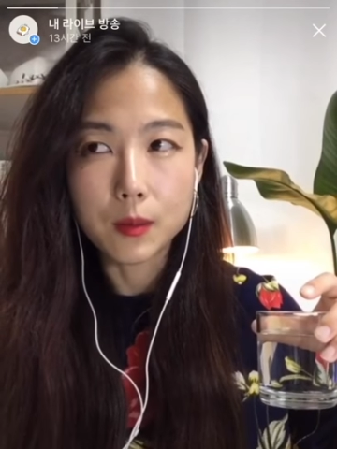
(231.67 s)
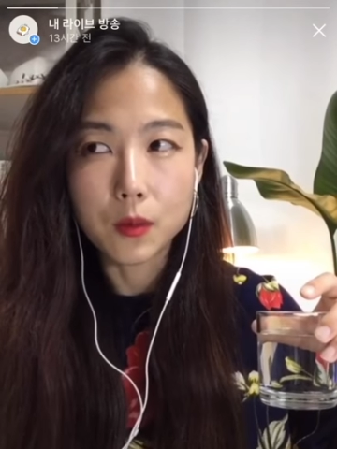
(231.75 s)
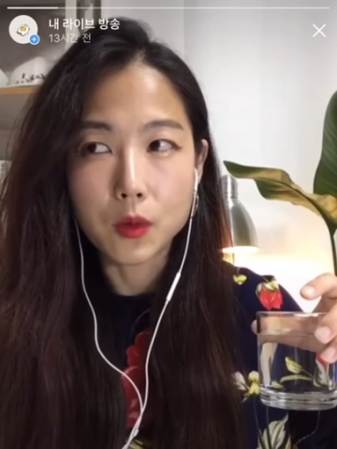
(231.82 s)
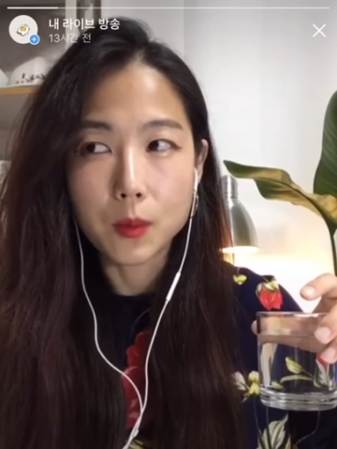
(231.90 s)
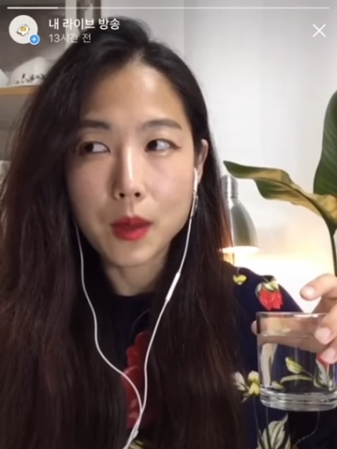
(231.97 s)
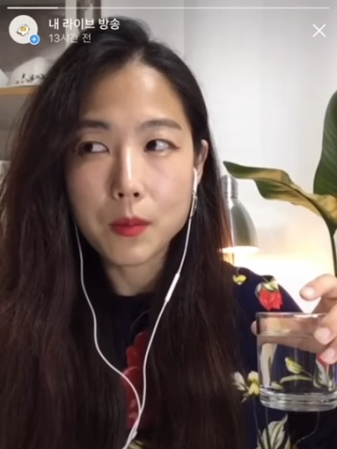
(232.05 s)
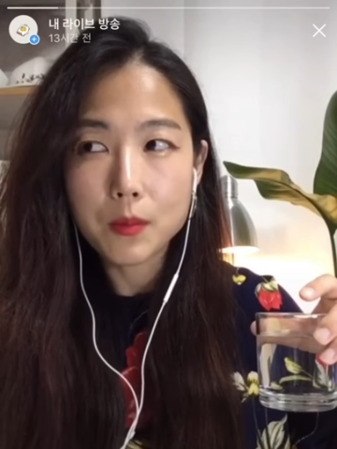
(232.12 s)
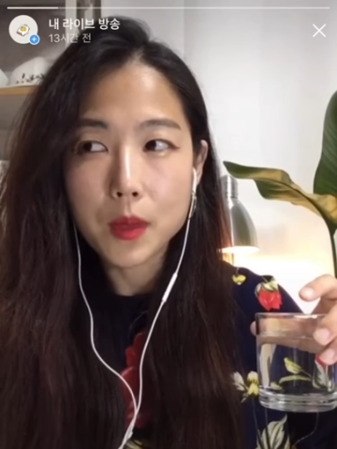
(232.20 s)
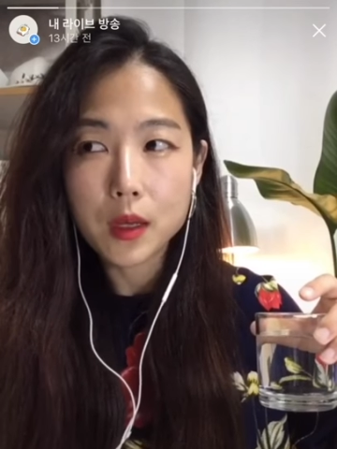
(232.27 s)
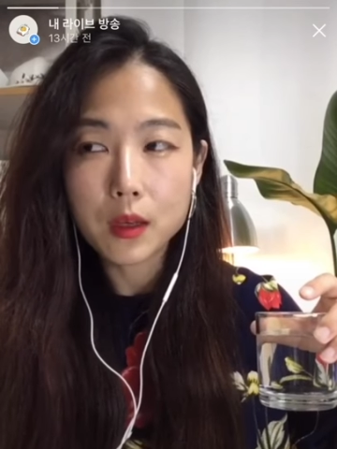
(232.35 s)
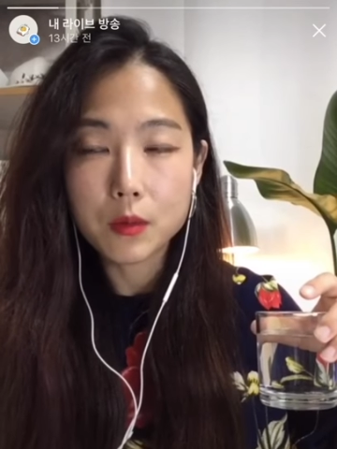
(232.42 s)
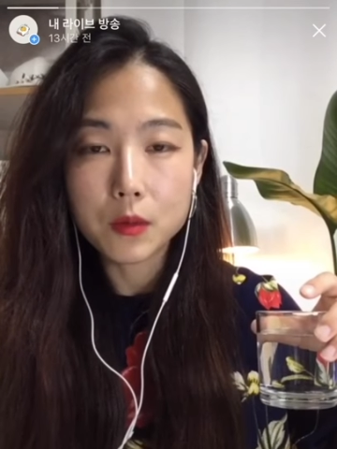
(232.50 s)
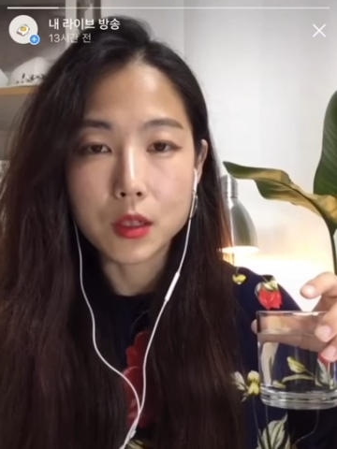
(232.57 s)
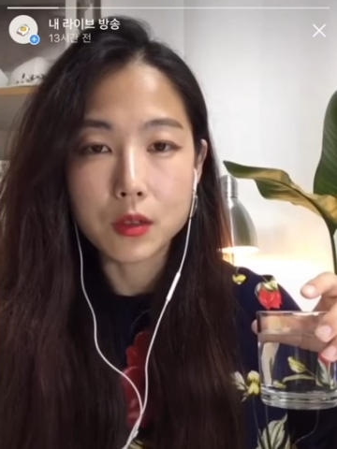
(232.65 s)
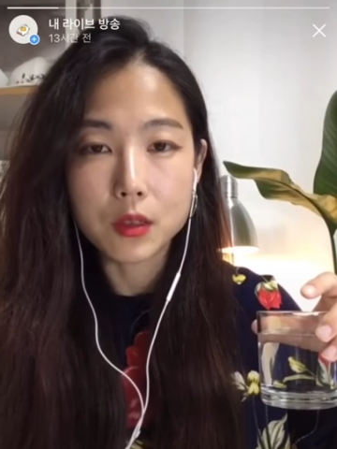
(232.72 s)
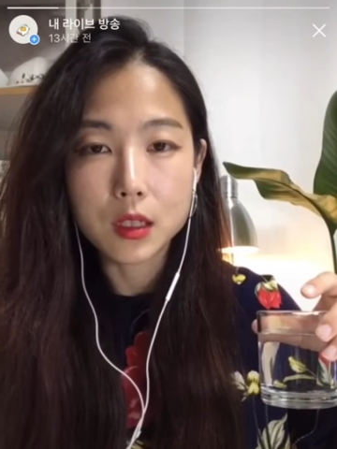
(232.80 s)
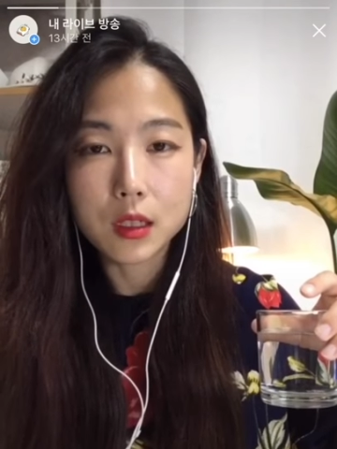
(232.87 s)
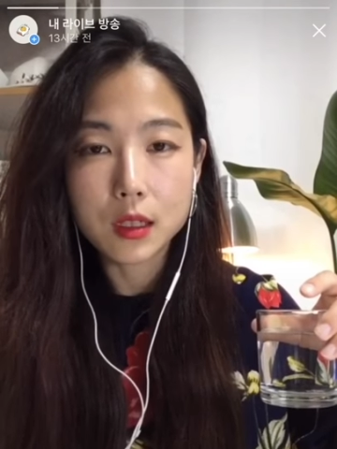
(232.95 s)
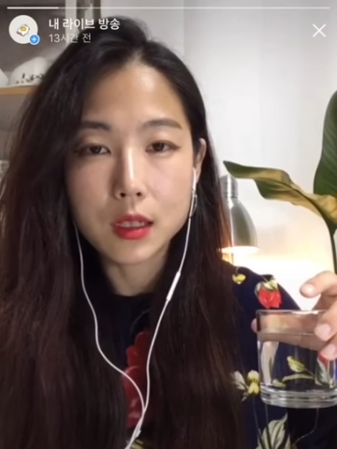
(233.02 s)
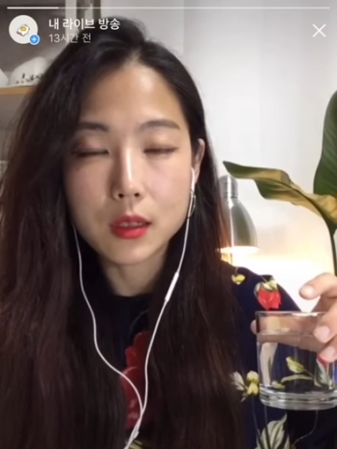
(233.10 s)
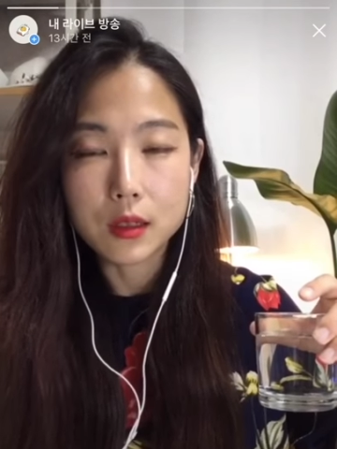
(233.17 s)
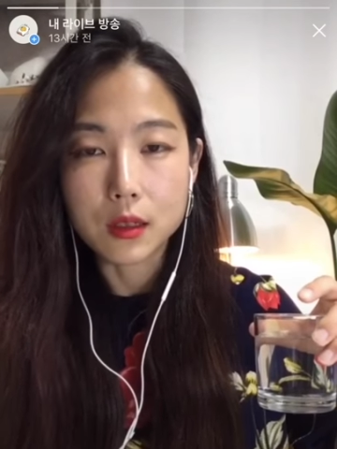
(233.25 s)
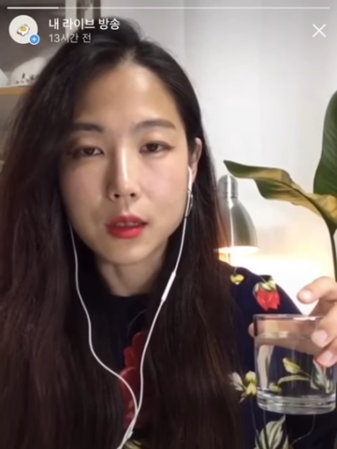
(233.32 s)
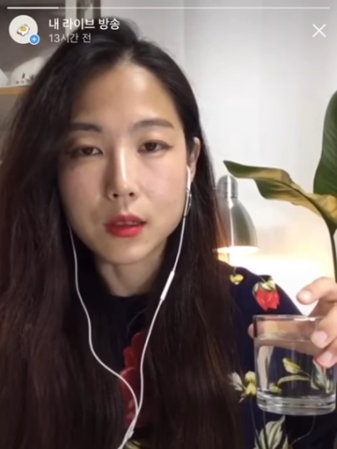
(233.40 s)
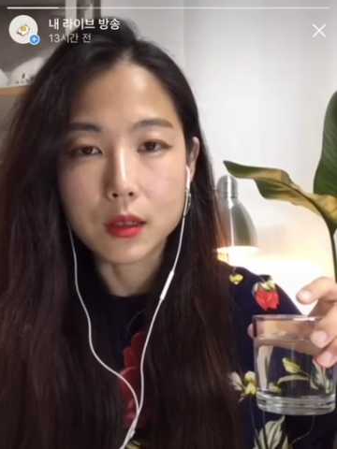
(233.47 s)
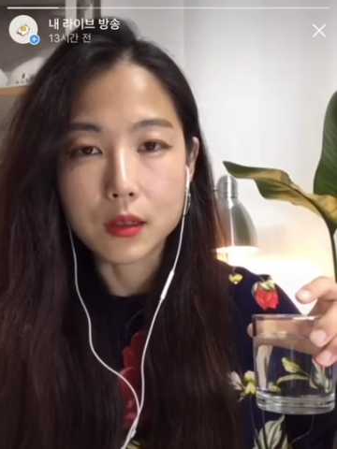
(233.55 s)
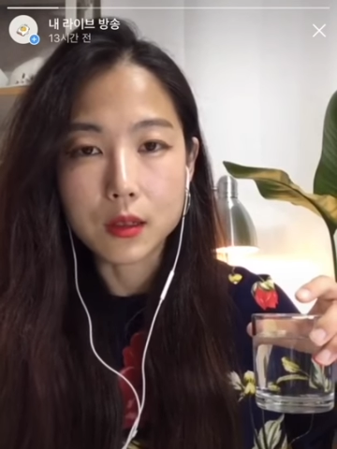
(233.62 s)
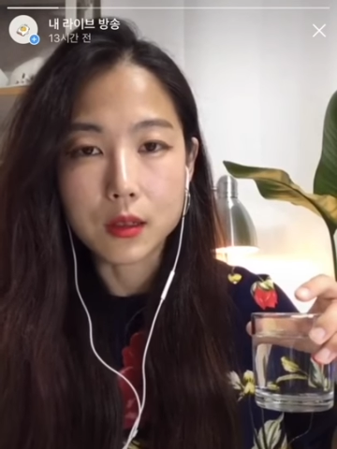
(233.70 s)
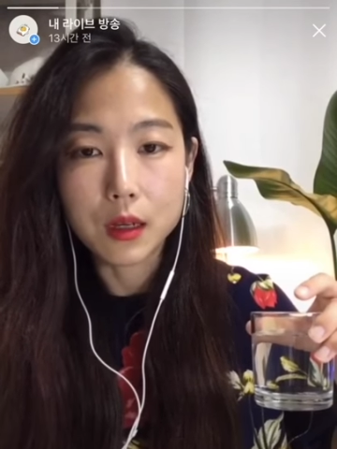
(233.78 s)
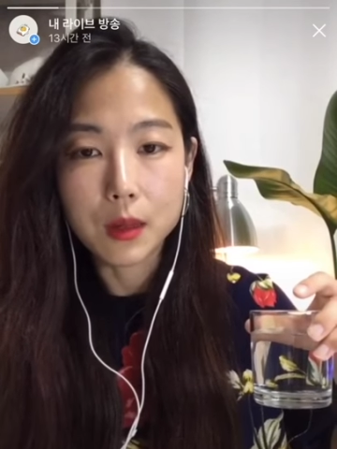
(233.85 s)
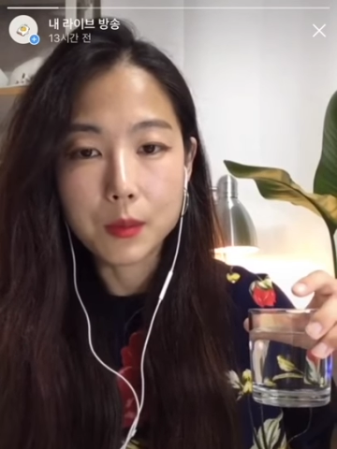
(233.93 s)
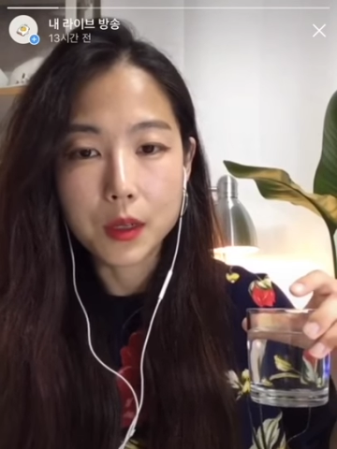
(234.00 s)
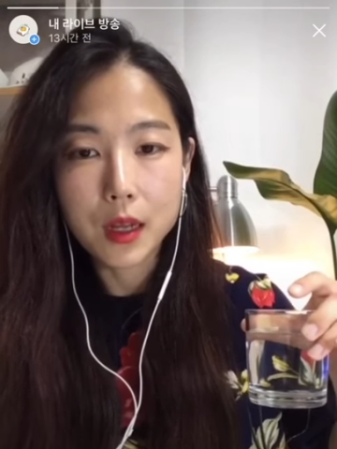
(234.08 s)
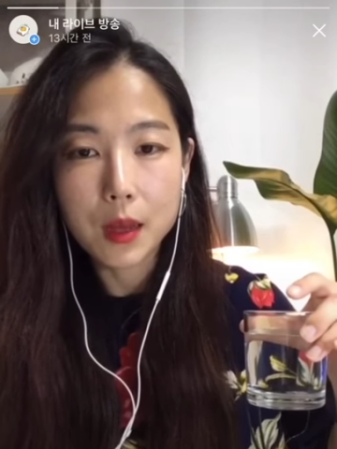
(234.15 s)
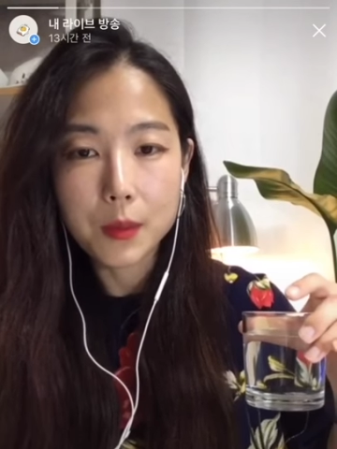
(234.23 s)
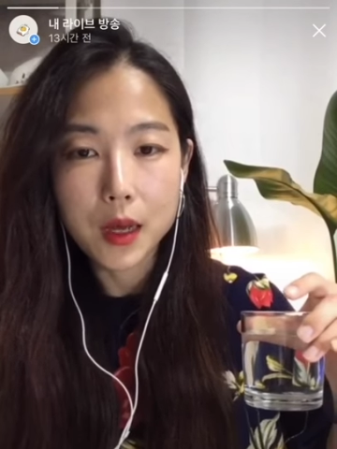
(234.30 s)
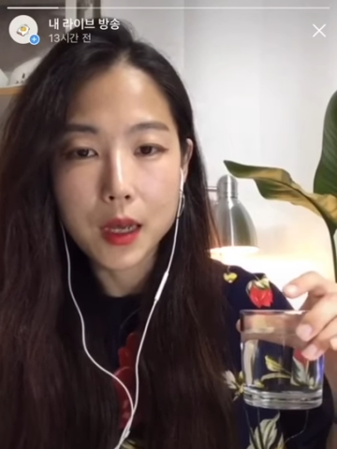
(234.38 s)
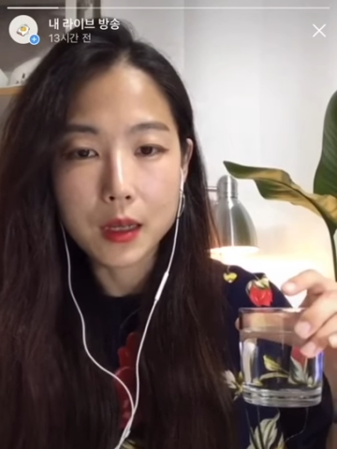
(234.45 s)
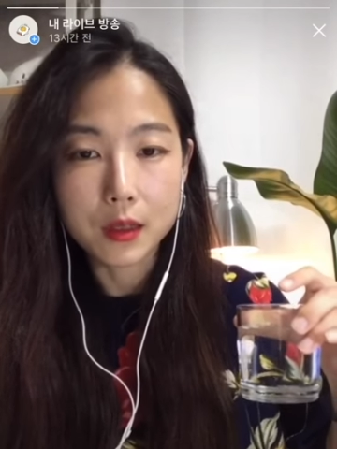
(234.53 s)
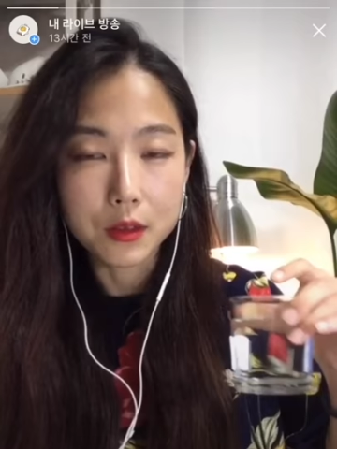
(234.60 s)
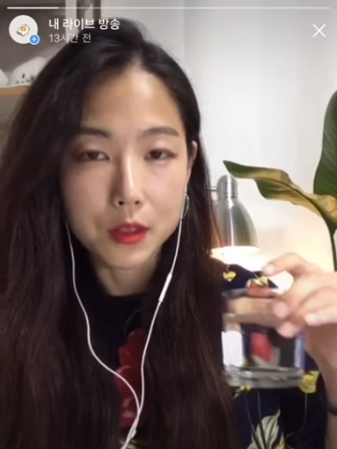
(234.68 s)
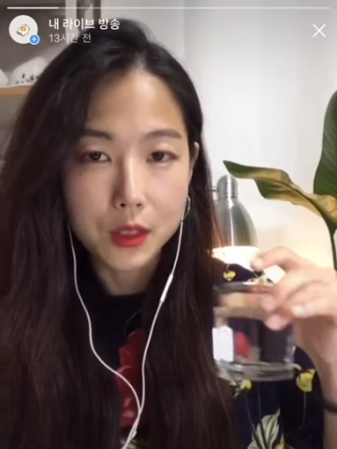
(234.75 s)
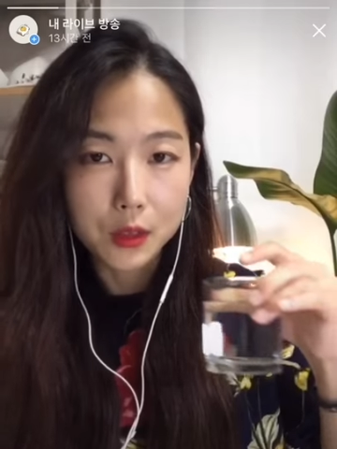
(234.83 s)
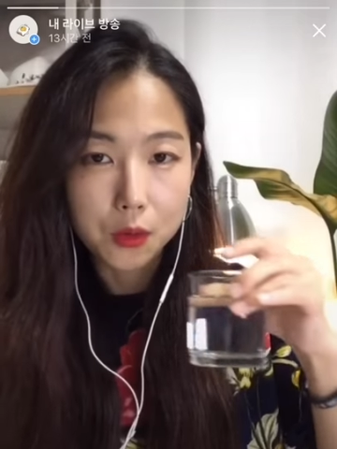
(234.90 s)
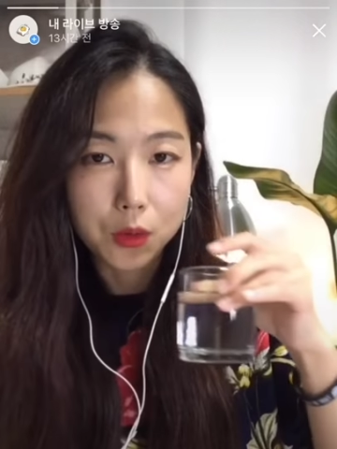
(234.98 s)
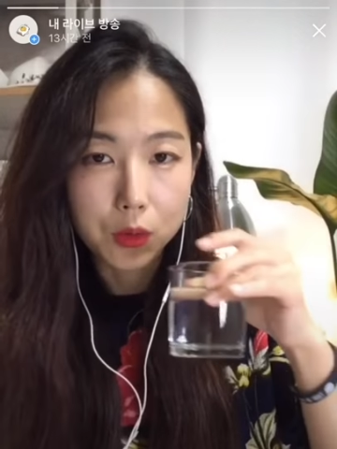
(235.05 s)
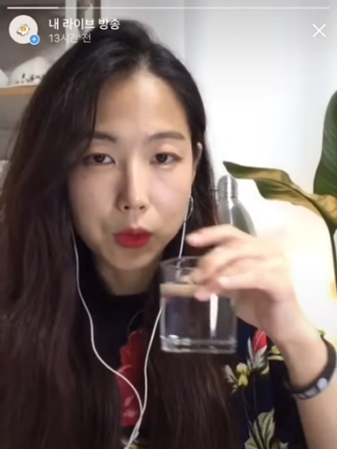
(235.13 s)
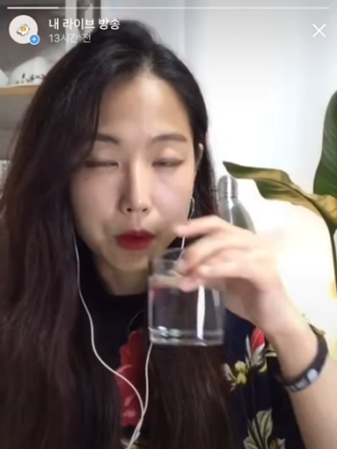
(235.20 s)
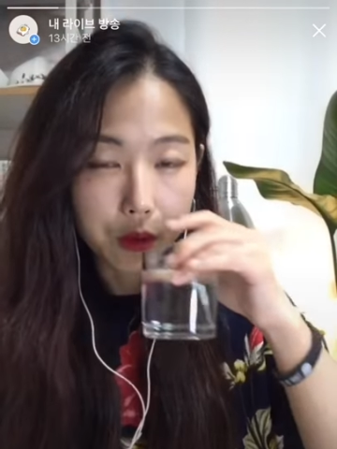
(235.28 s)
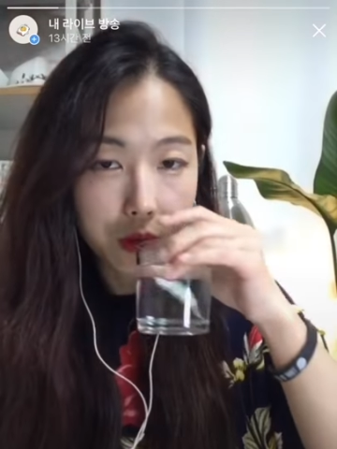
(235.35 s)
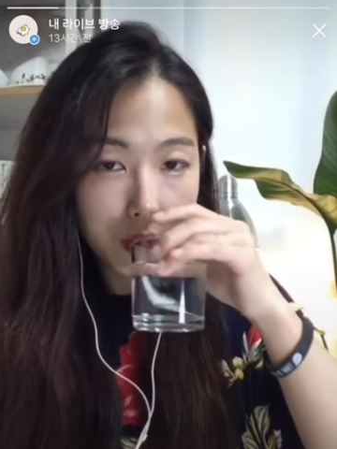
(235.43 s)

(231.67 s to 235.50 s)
뭐 판매 겸 전시를 한 적이 있어서 한번 해봐 이런 식으로